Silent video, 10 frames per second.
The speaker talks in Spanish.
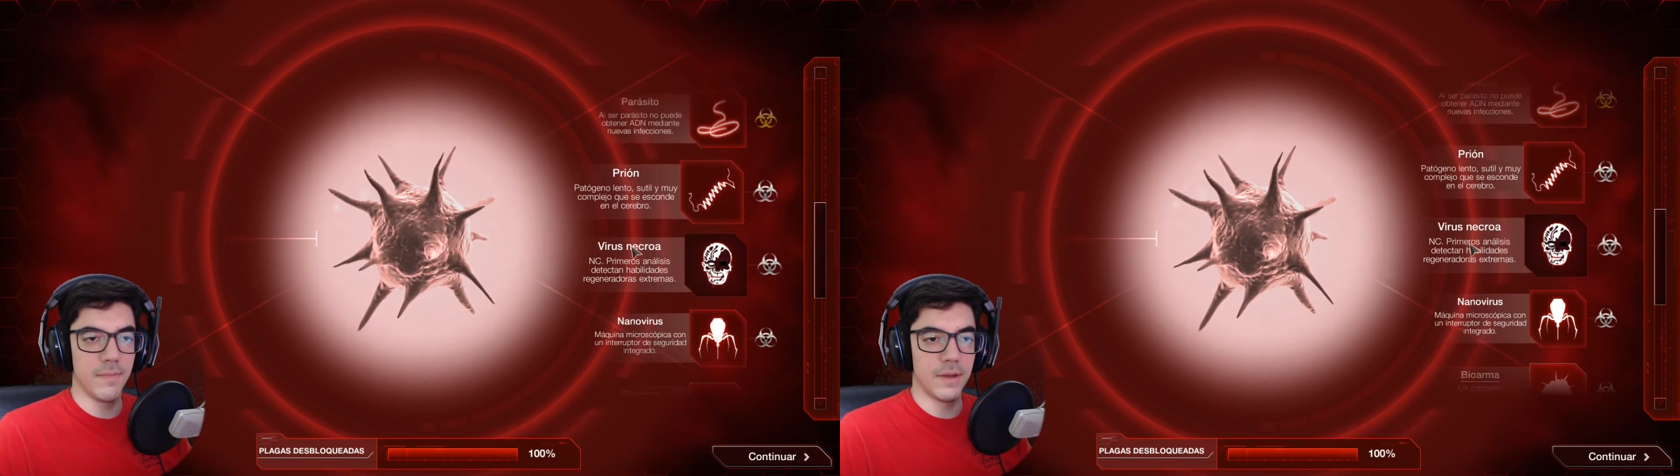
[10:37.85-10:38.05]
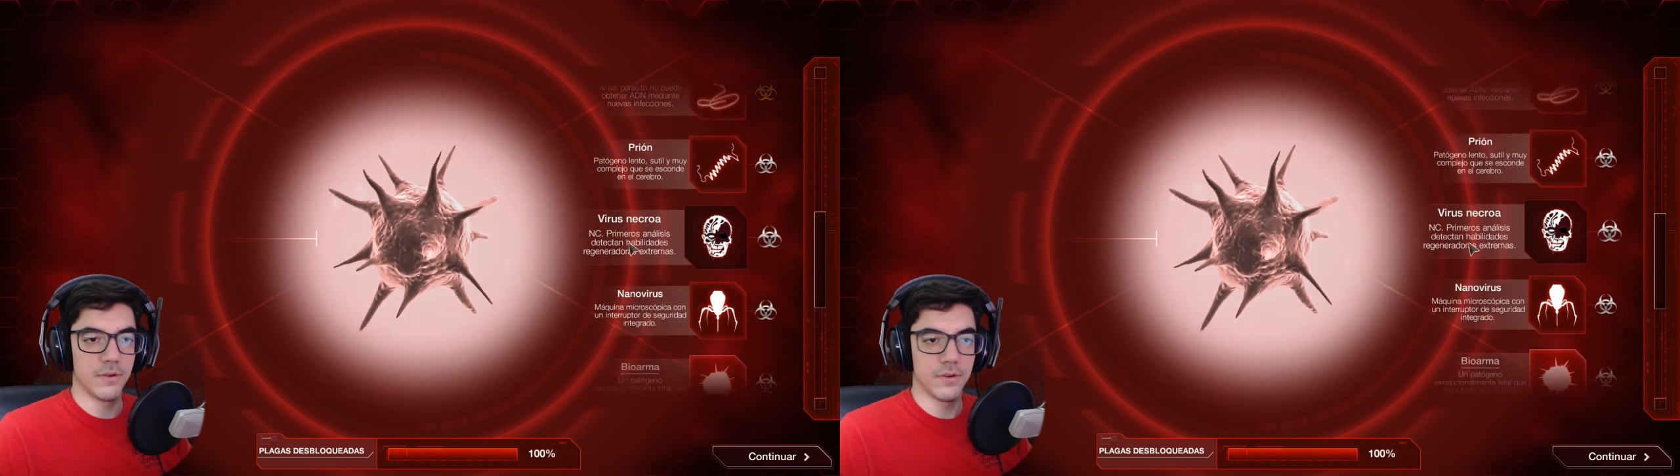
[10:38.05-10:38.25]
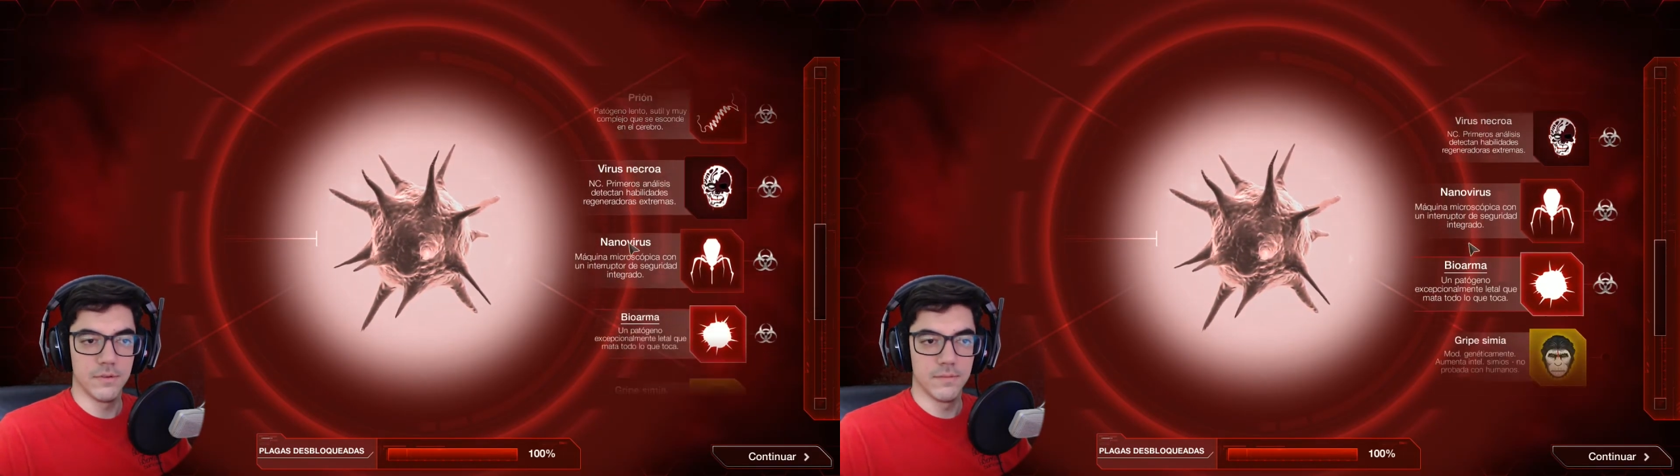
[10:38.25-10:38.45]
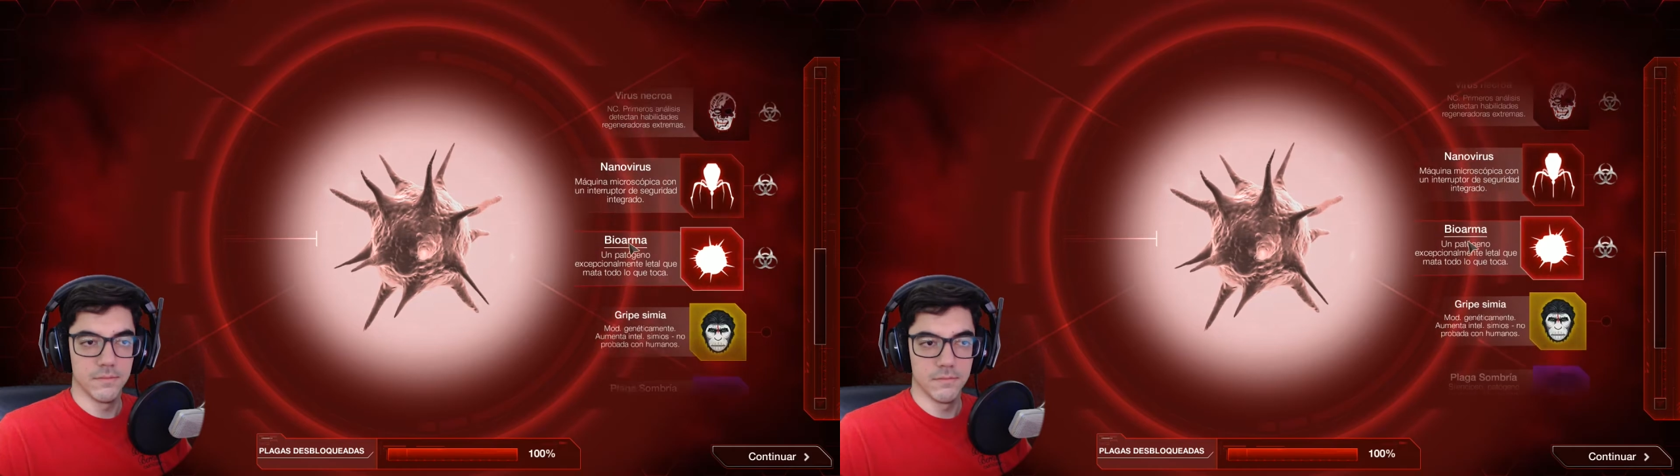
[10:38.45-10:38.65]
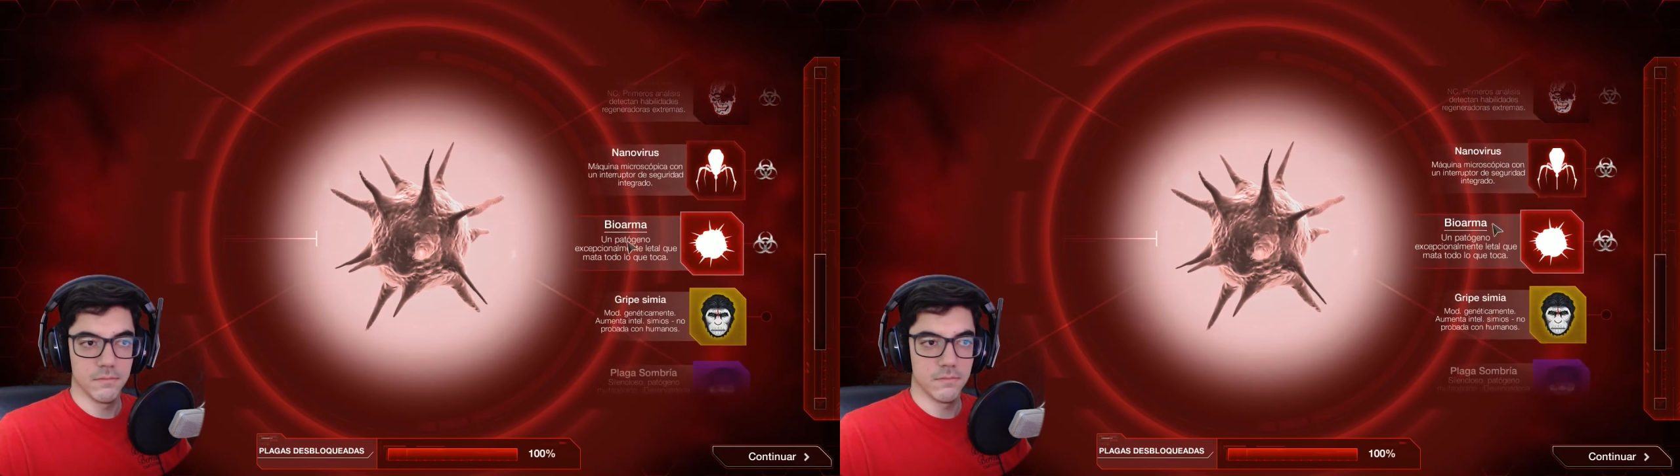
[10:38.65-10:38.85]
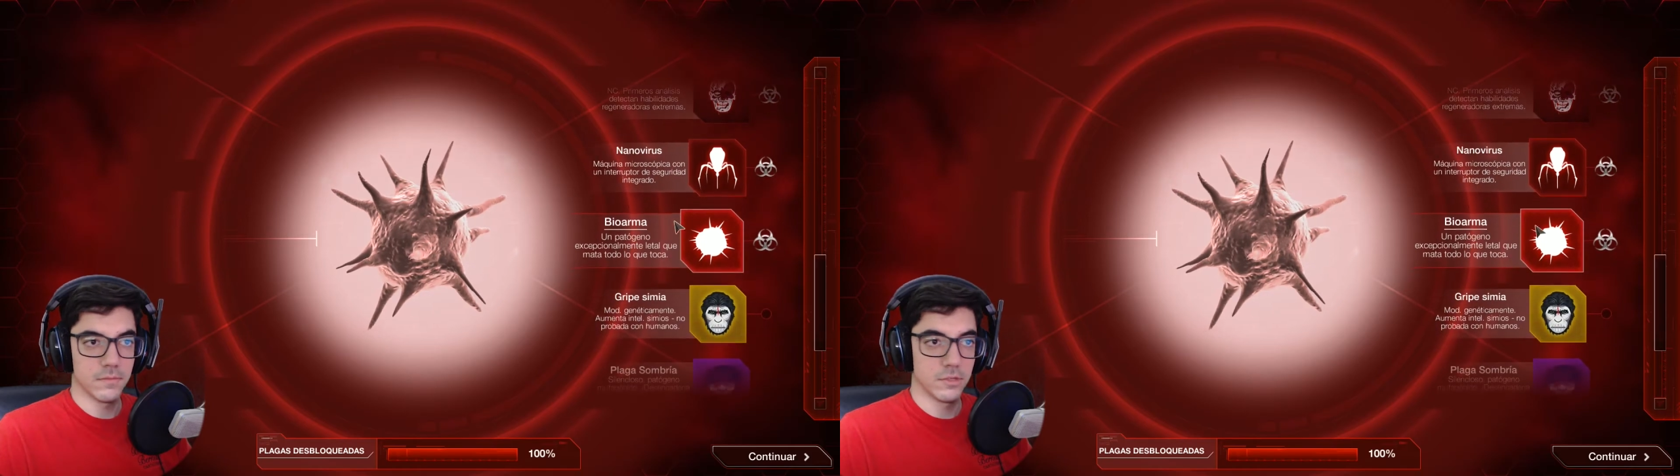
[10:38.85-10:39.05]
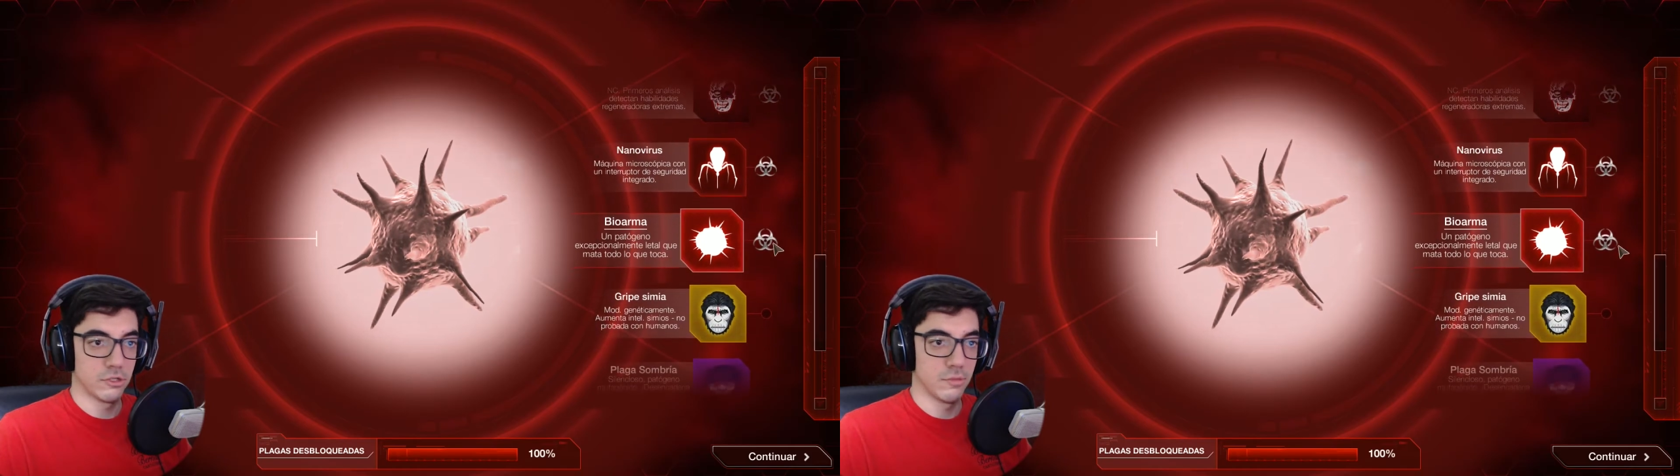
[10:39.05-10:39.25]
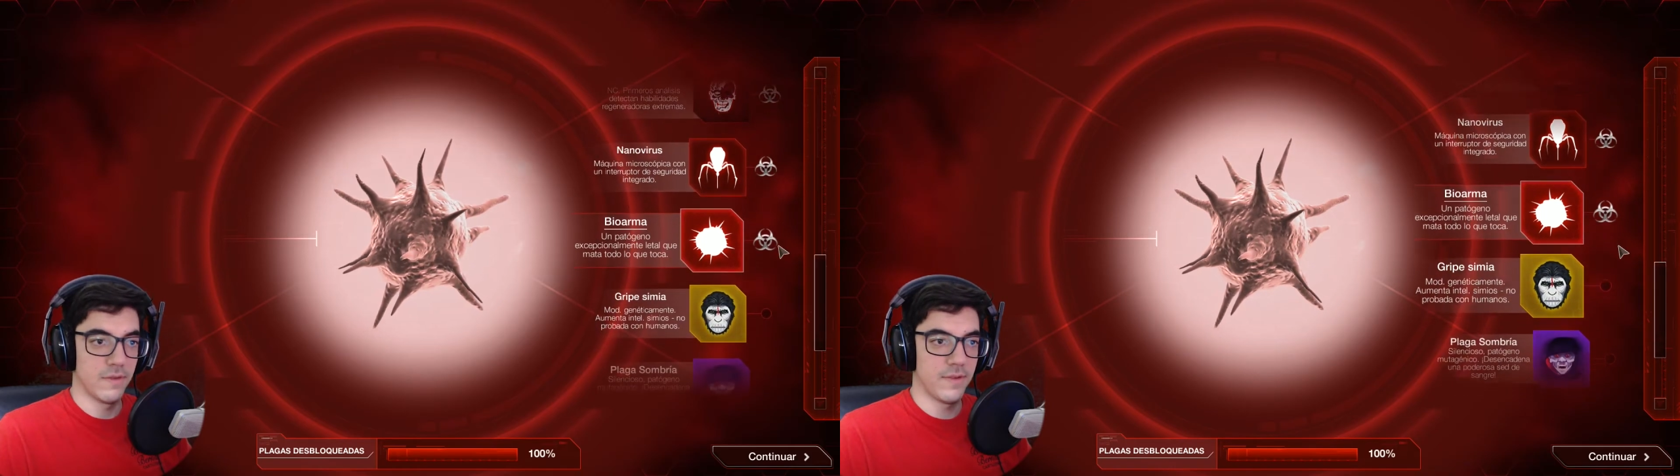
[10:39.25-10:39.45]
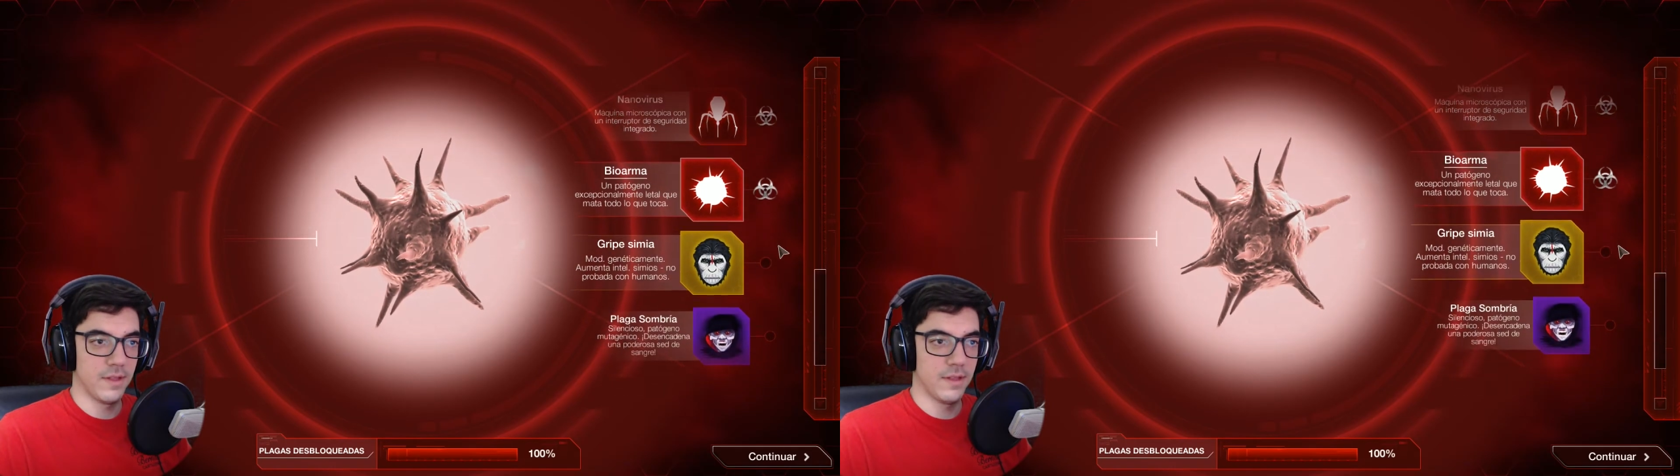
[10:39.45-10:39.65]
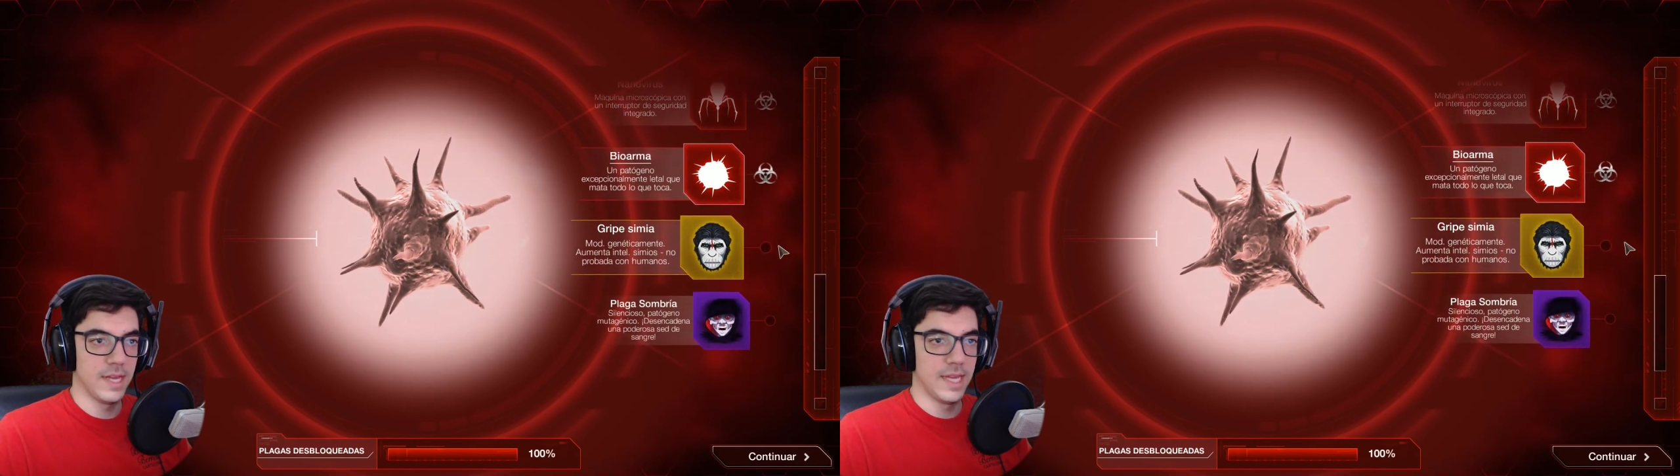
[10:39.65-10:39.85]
pero no. Súper fácil.